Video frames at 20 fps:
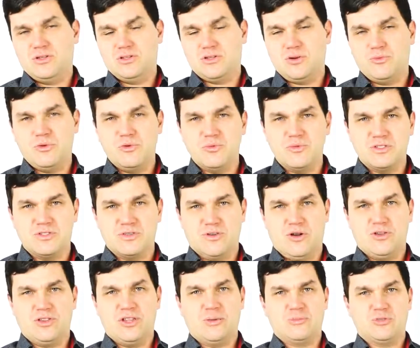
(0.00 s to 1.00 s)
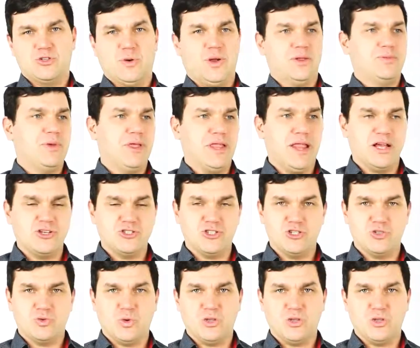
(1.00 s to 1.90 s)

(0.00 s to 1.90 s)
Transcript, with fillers: zrobimy zwrot na przykład 15